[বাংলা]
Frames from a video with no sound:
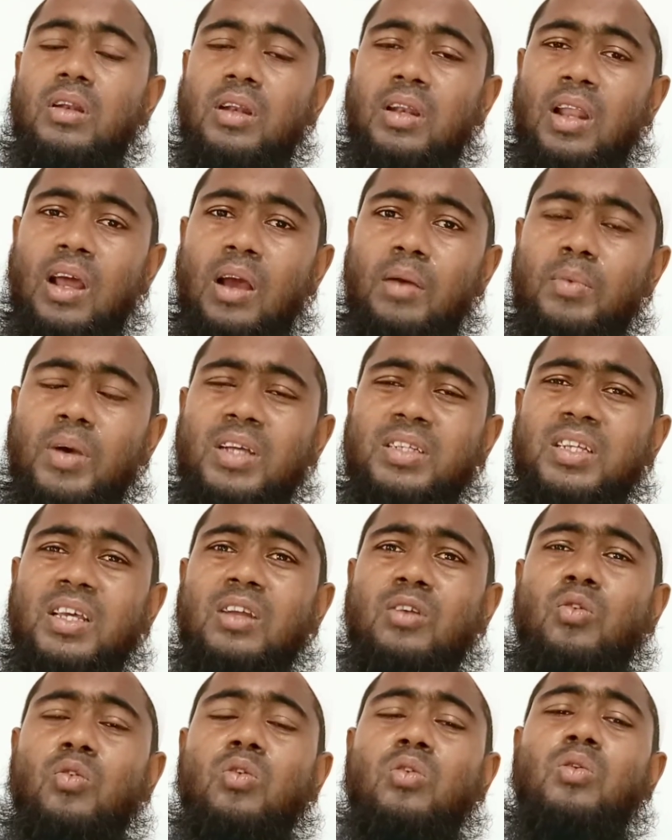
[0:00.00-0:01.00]
নামাজের
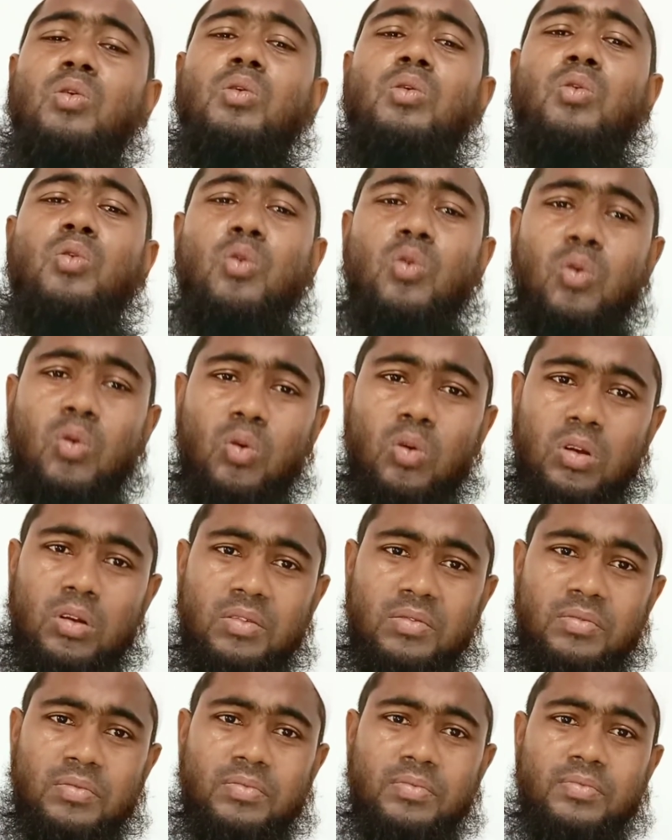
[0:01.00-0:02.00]
কোনো রুকুন
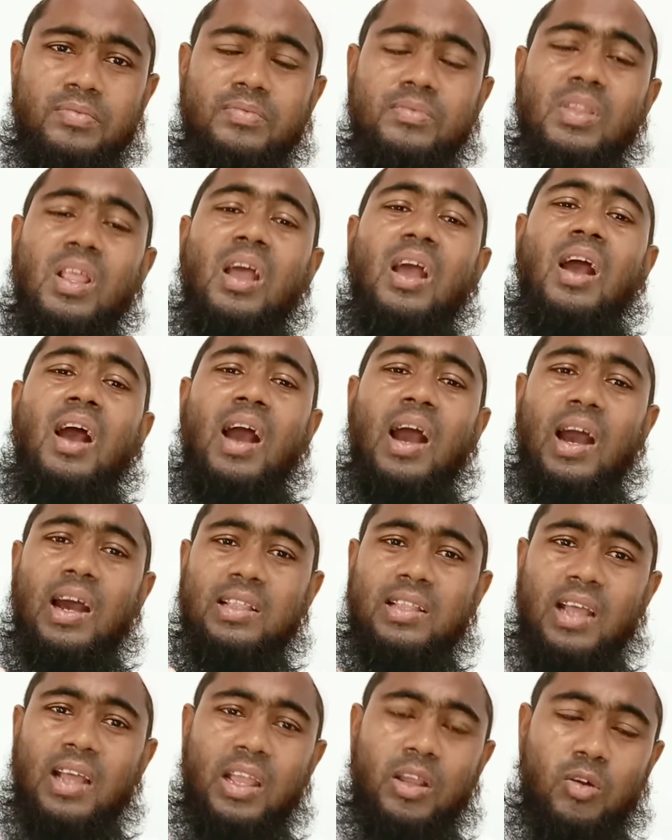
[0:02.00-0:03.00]

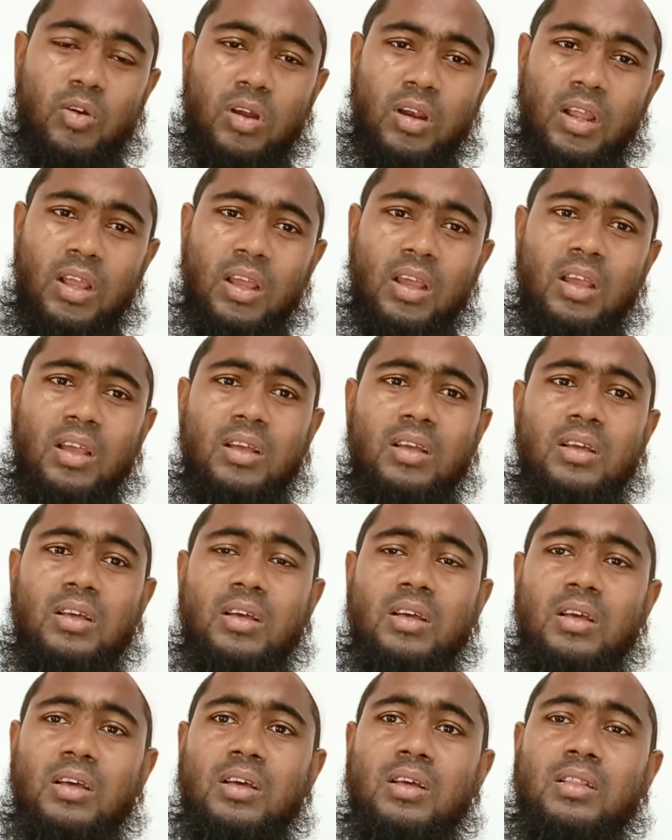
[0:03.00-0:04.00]
আদায় করে
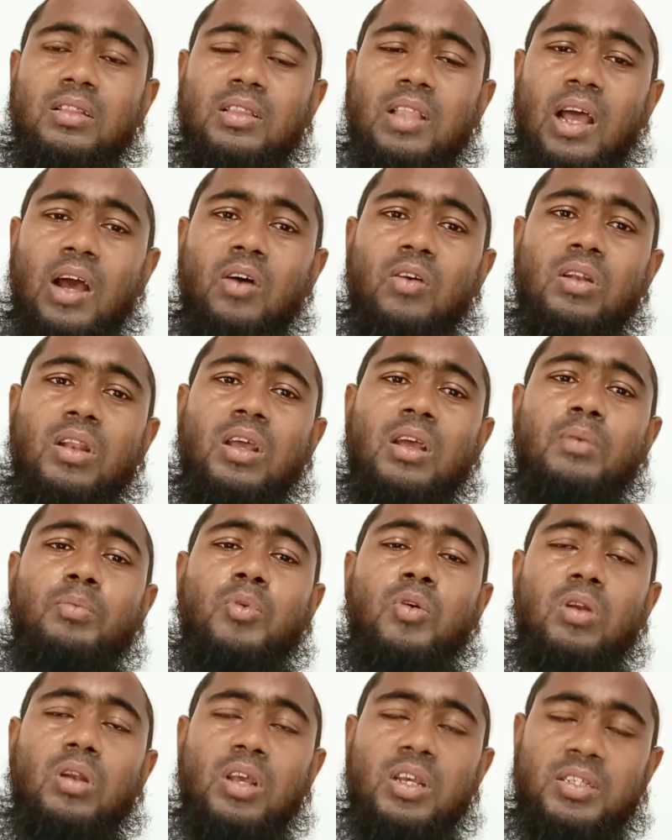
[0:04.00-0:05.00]
তাহলে
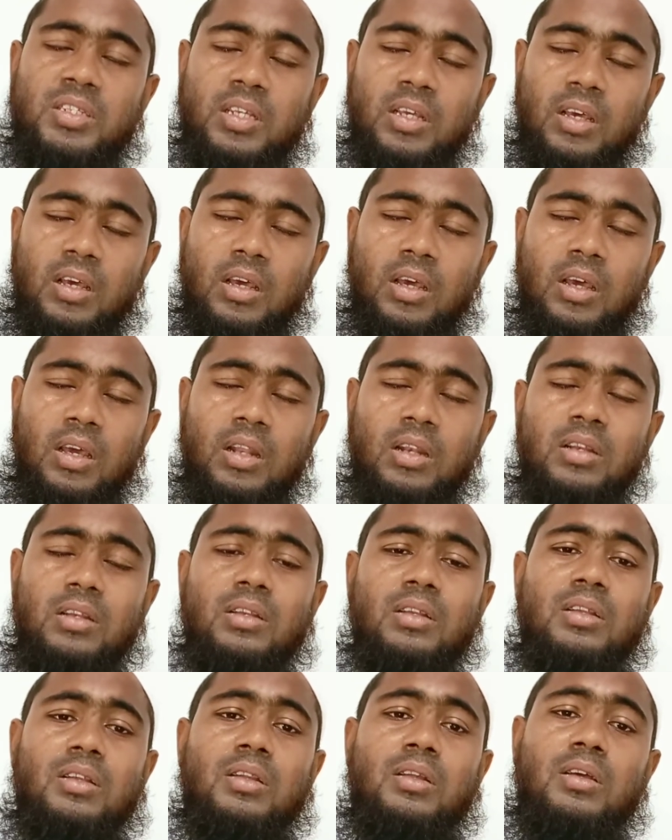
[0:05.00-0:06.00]
বলেছেন
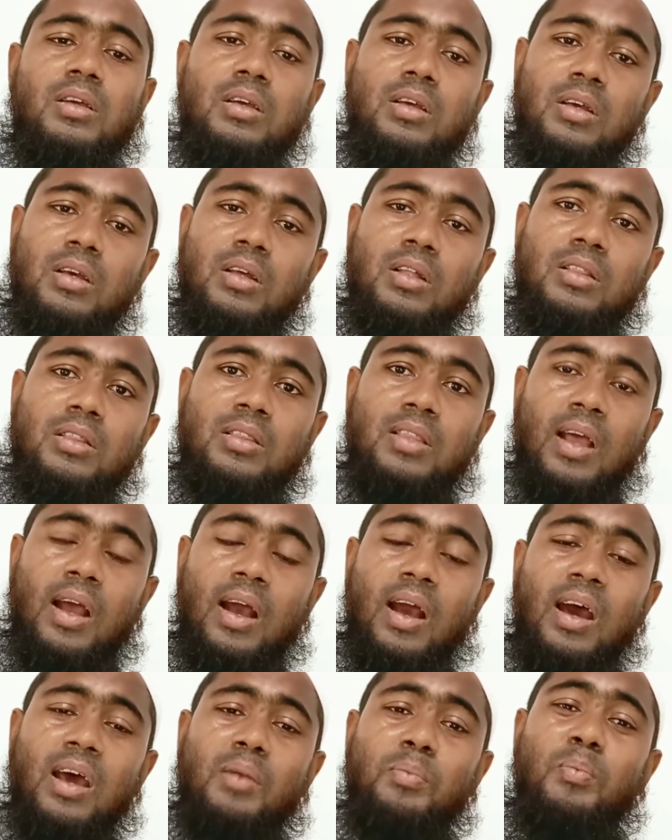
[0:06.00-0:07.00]

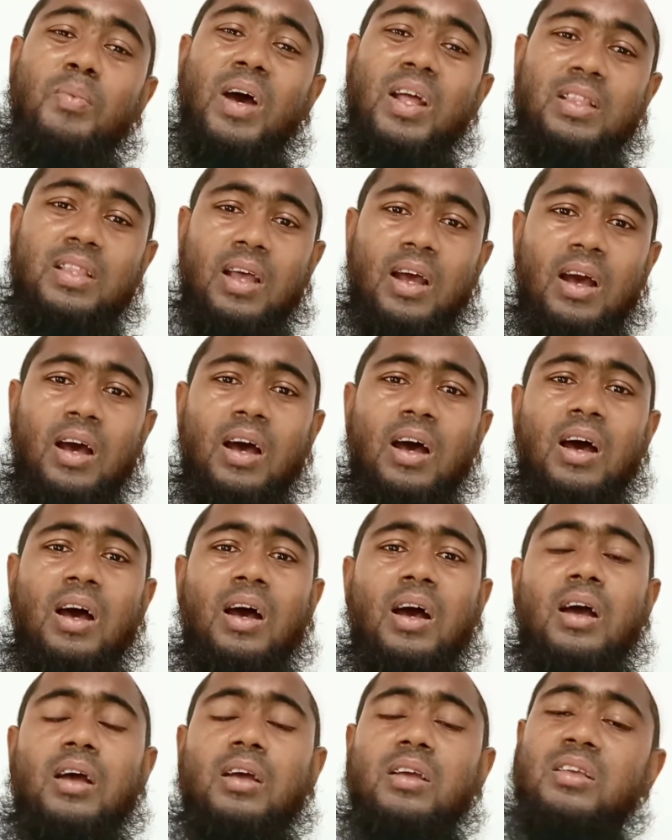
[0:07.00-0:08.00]
তাহার মাথা
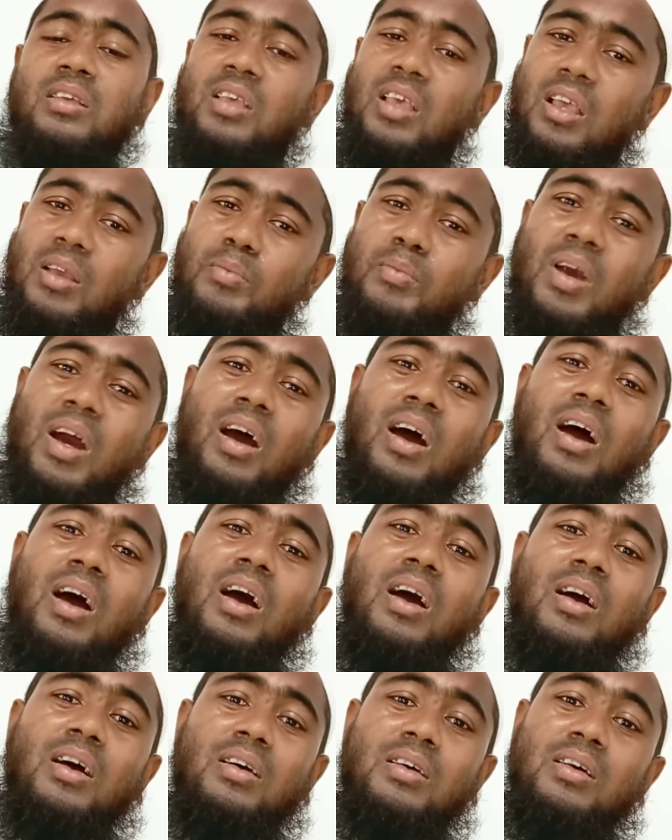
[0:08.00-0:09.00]
কিংবা
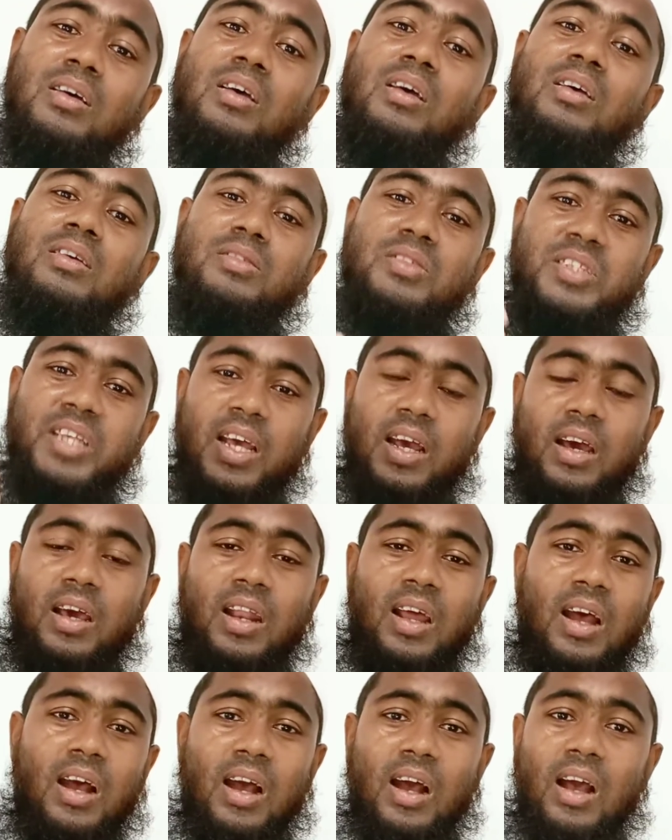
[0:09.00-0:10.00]

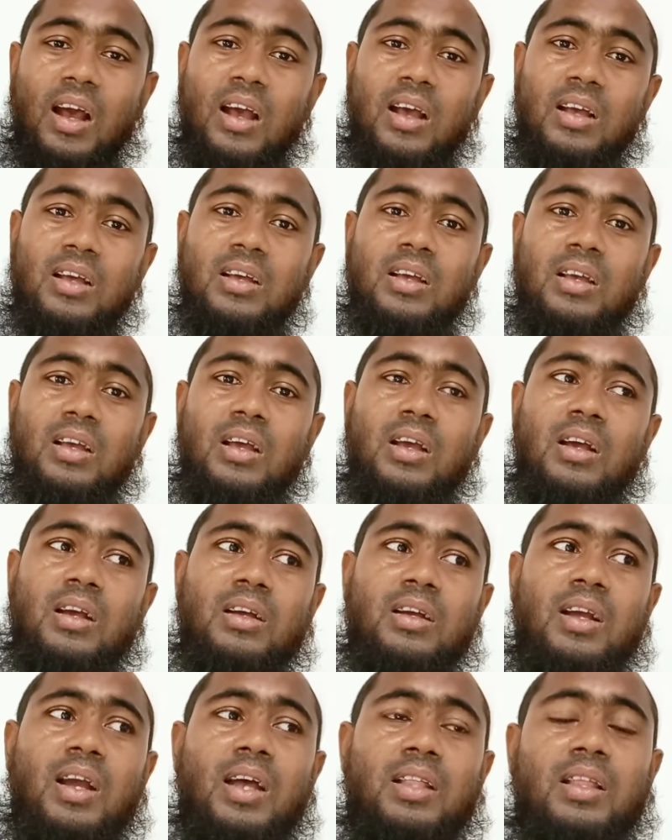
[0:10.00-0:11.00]
চেহারা
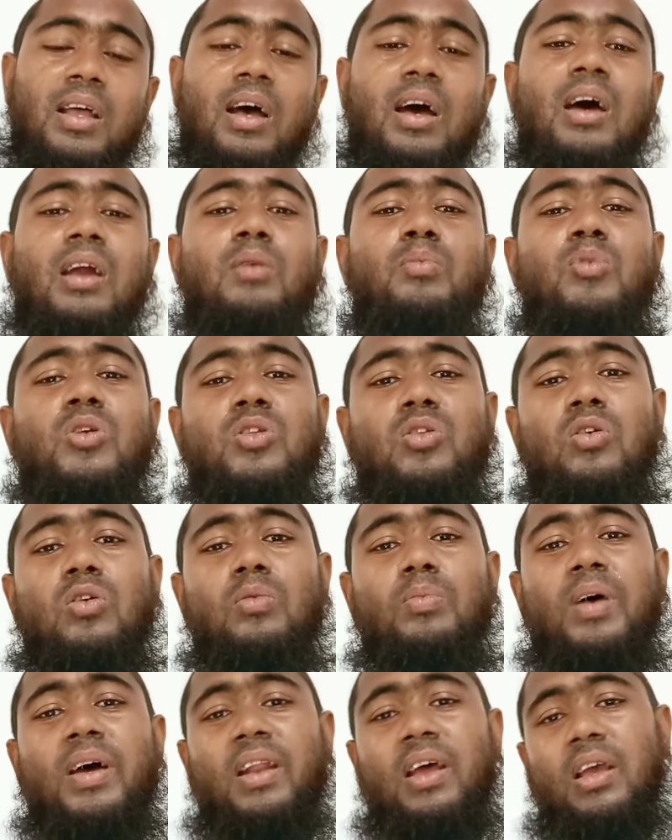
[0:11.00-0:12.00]
গাদার মতো
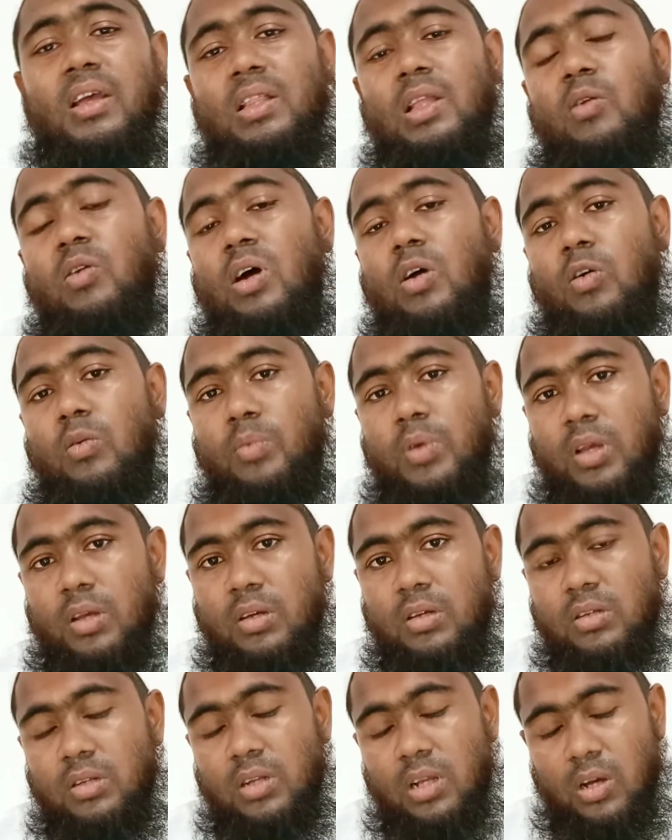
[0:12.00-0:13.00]
বানায় দেওয়া হবে
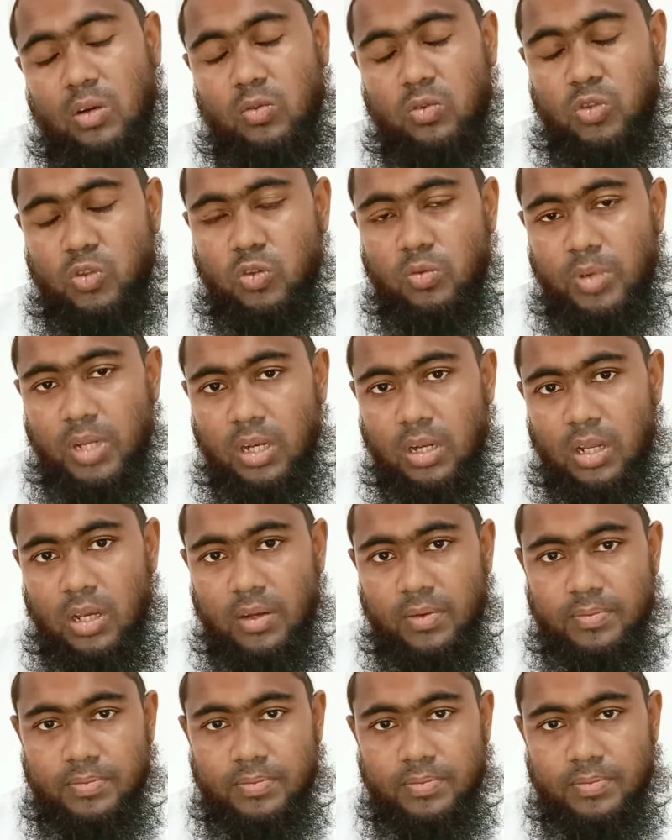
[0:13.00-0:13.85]
নাউজুবিল্লা